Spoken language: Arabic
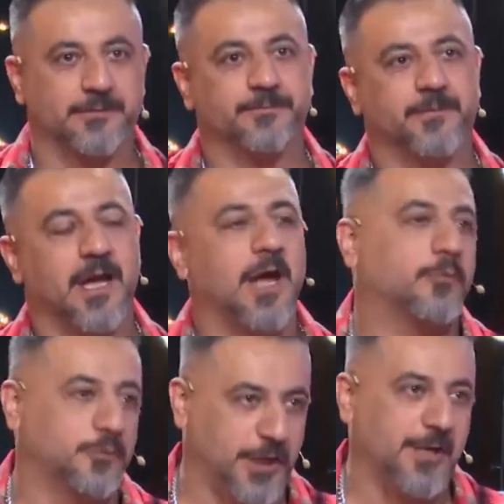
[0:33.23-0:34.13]
انا كل شيء
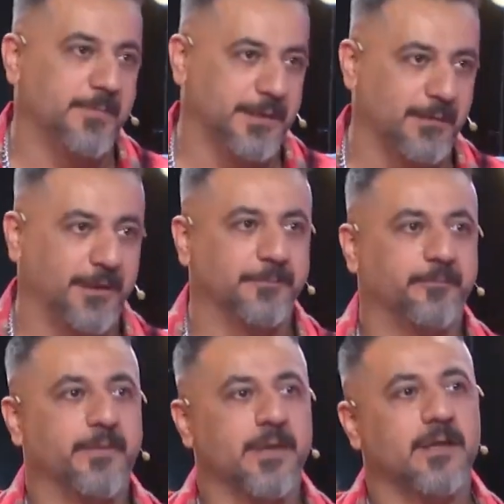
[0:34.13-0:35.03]
احبه طبعا
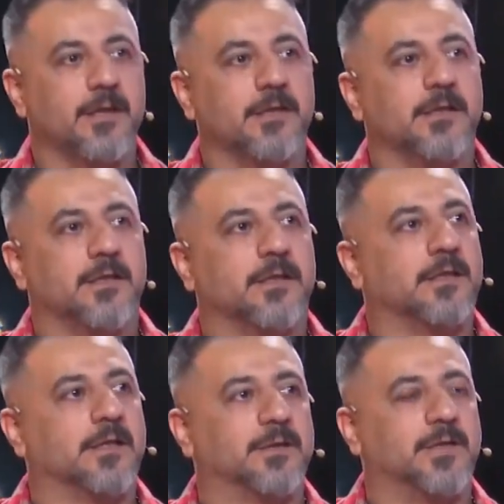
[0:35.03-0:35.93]
آه،
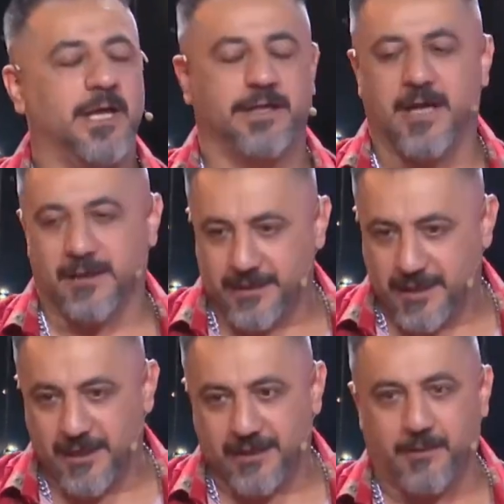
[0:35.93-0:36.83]
تحياتنا له
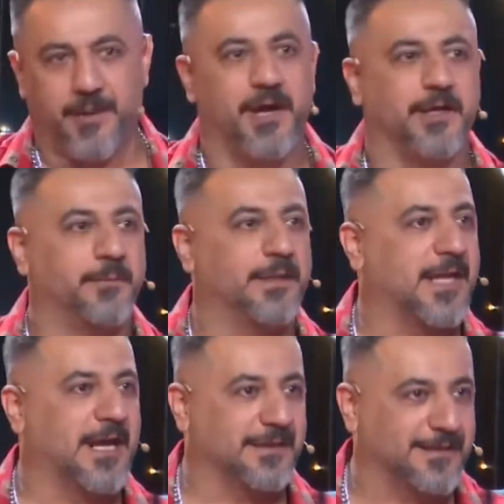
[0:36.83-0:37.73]
طبعا اني ما
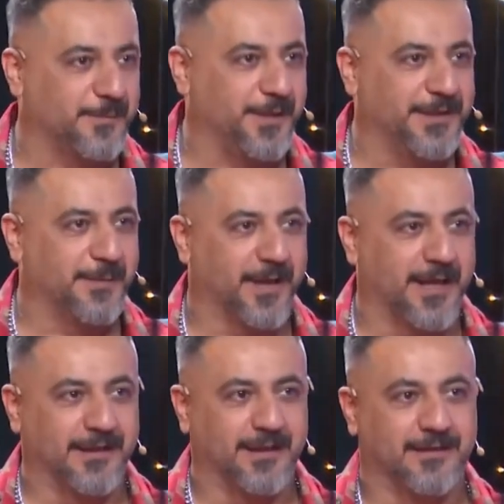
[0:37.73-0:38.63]
ترخصت من عنده مغنيات
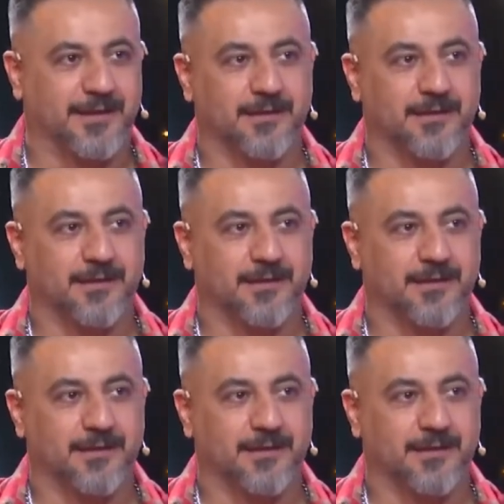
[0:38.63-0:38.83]
له